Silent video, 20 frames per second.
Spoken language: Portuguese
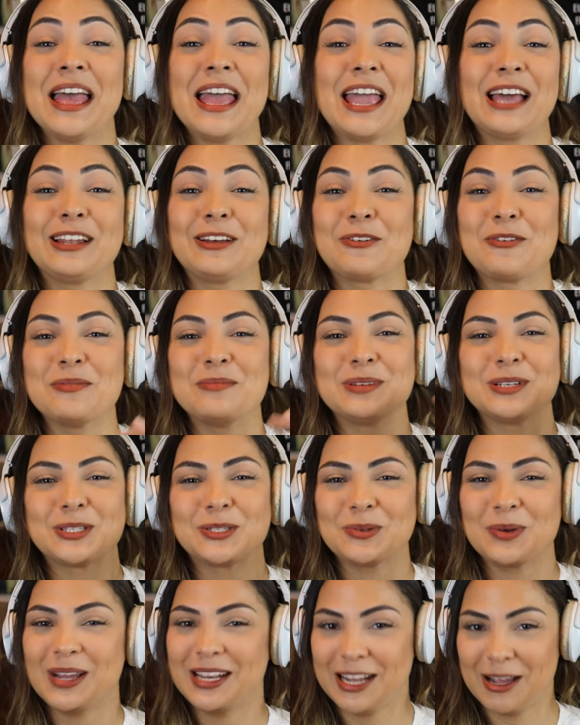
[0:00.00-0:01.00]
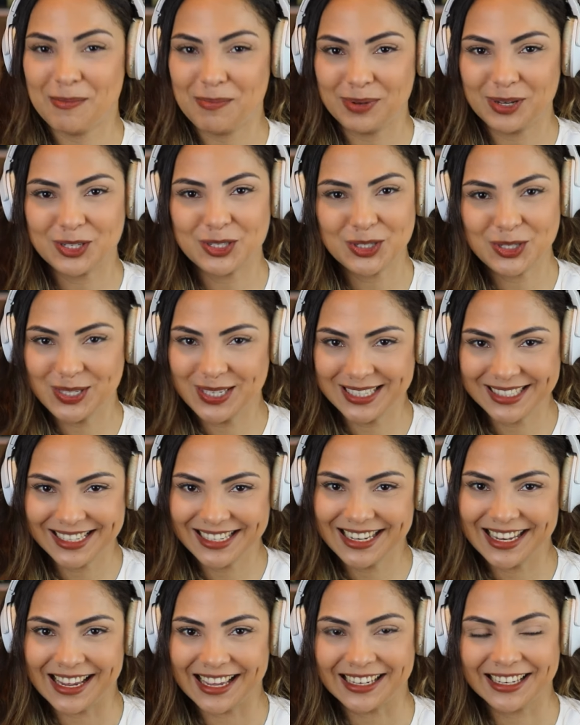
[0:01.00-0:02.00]
Ela começou ali a pesquisa
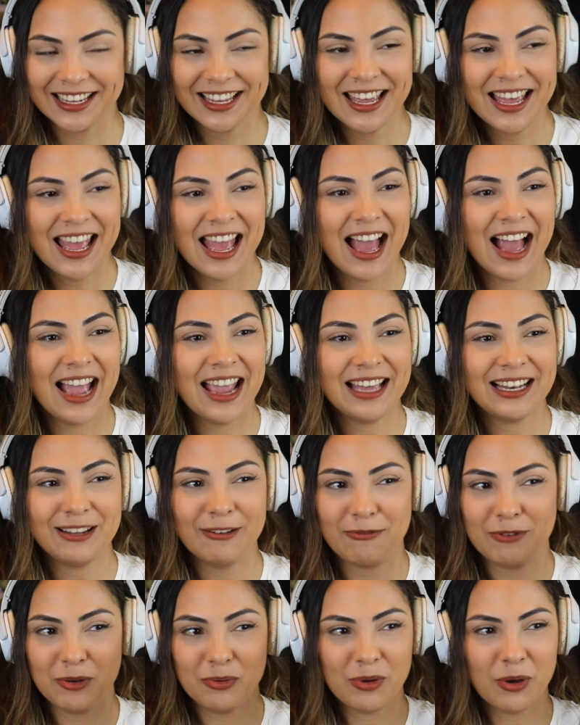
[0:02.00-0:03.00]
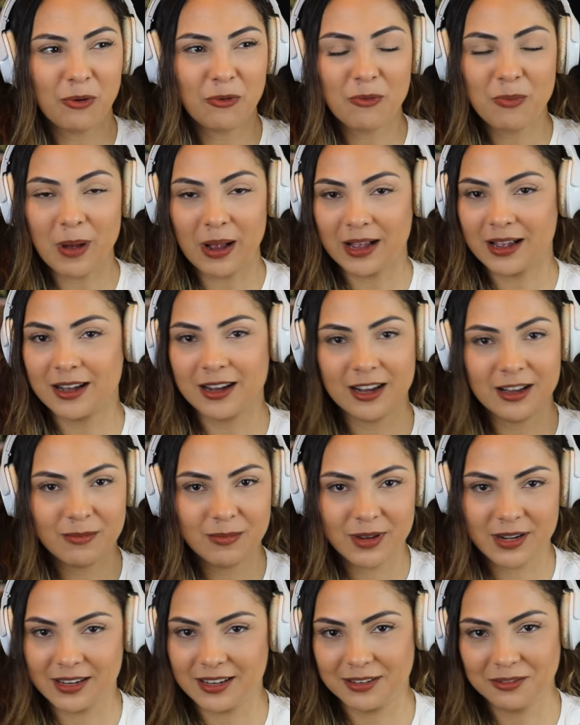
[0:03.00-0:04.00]
dela, aí ela viu em alguma
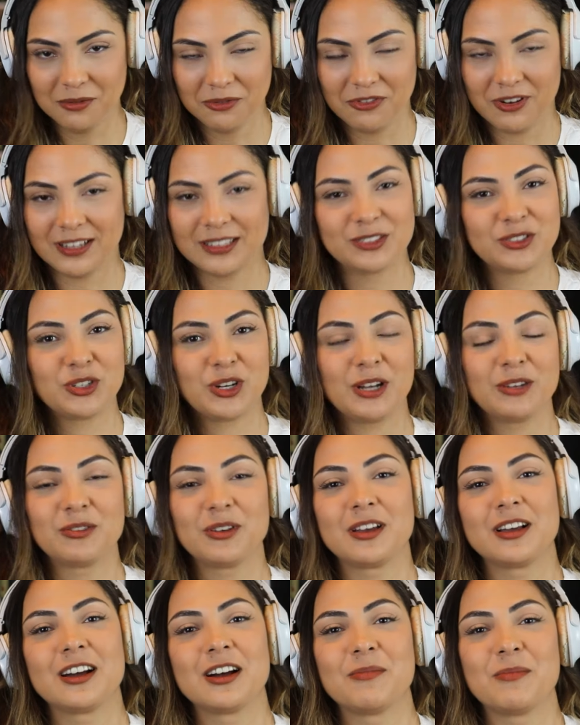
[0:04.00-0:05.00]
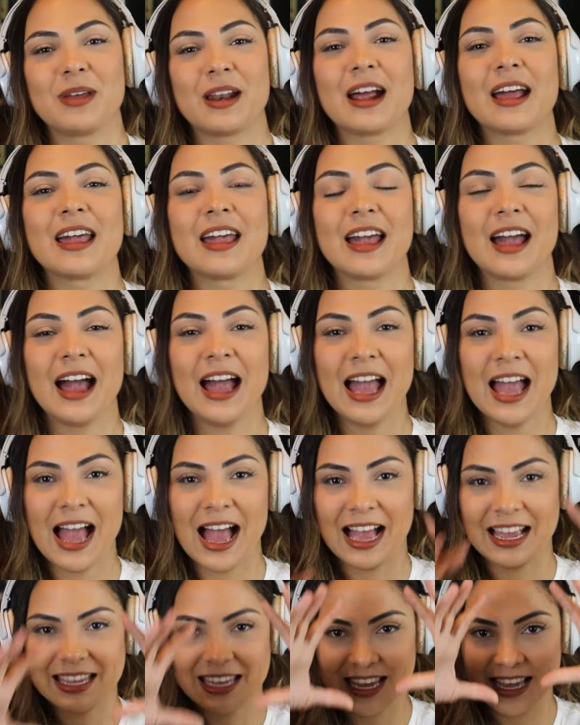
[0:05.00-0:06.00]
câmera, que não fala direito que câmera é,
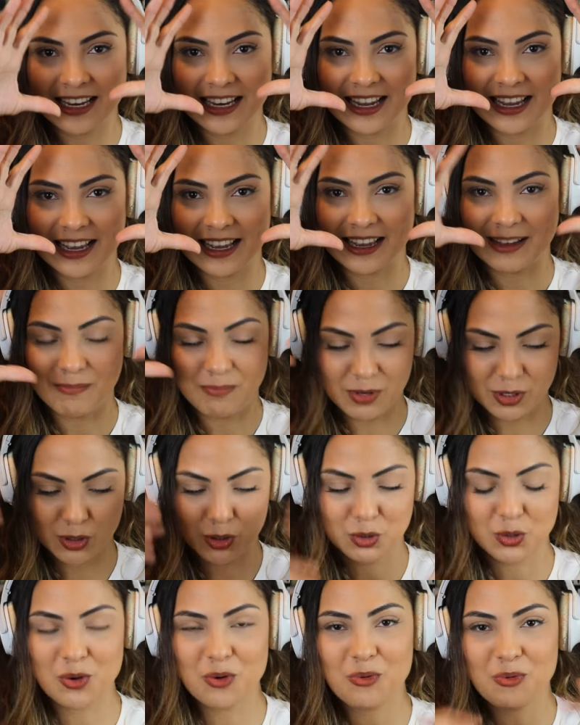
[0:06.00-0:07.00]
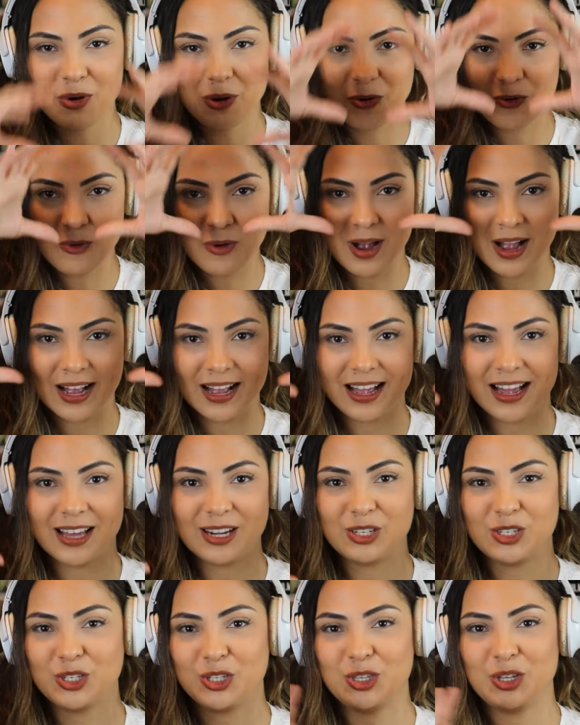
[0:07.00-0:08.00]
aquela pessoa com a
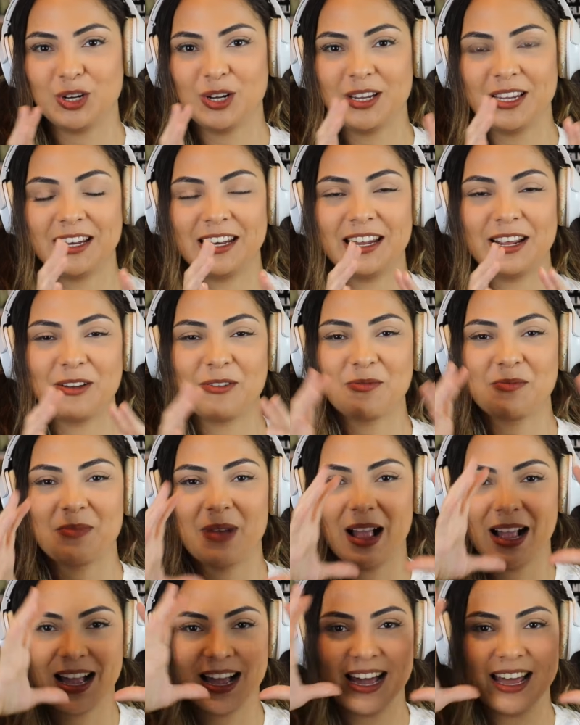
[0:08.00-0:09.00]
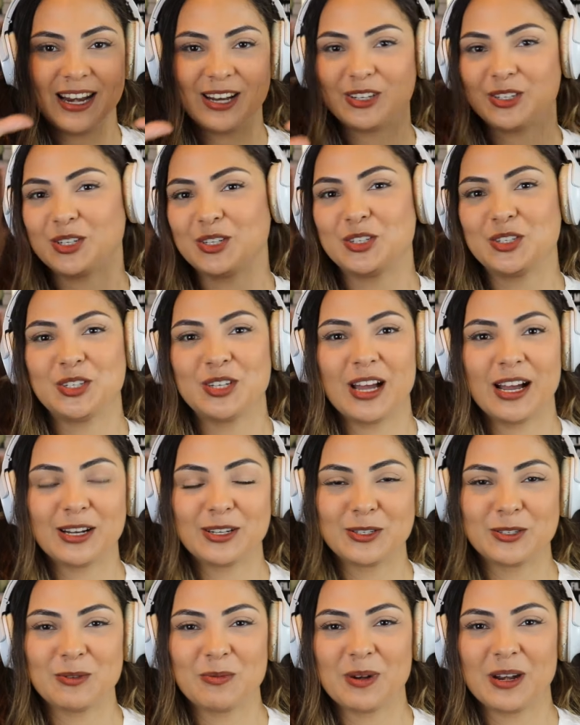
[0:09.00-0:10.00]
cara estranha, né, com uma cara de
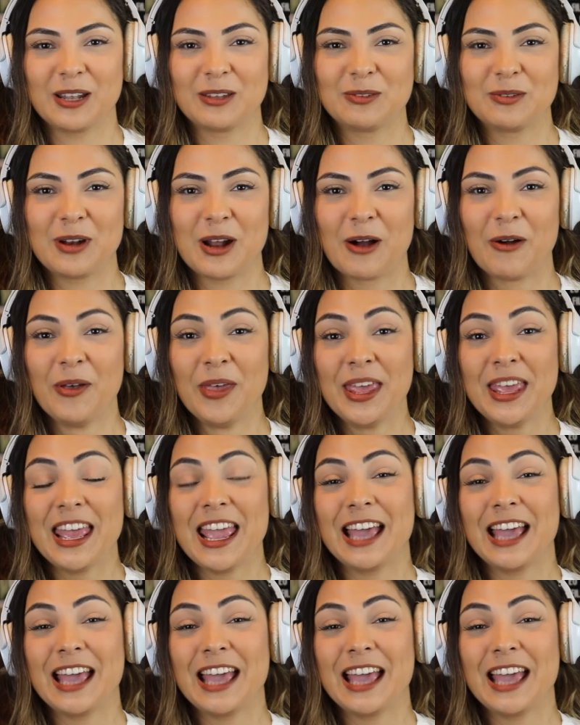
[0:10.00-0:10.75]
entidade sobrenatural.